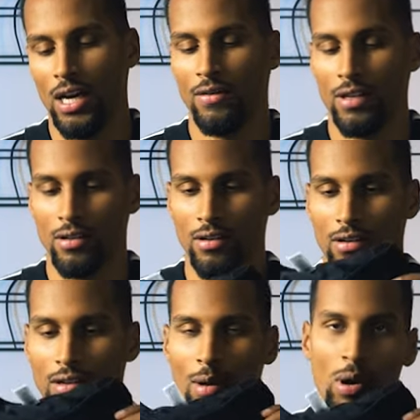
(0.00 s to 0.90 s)
avec
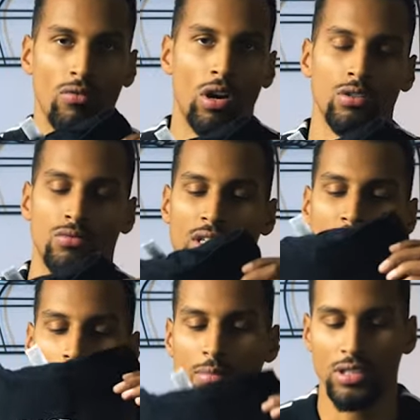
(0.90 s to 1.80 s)
la marque. donc ça
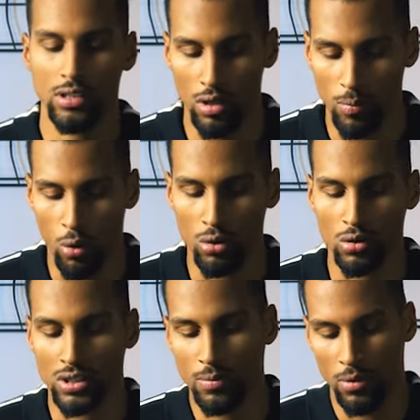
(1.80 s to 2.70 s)
c'est un petit
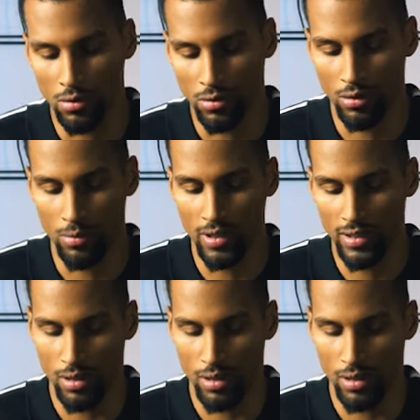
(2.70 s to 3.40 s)
prototype entre guillemets.